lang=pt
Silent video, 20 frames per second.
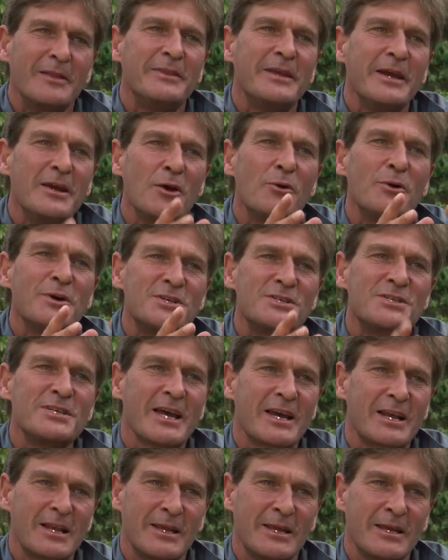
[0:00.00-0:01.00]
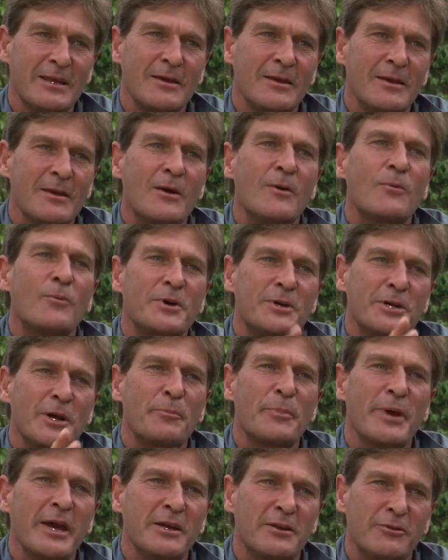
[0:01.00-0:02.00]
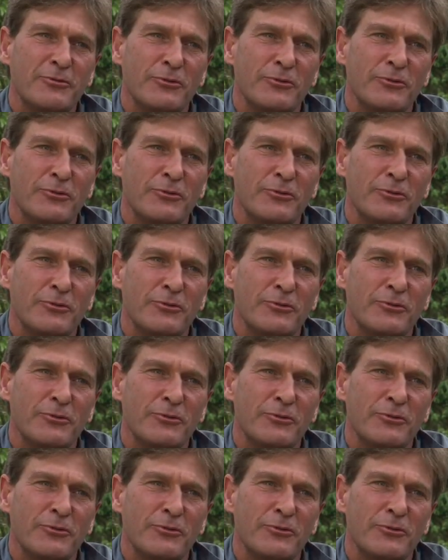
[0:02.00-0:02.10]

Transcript: Eles sabem exatamente para o que é que são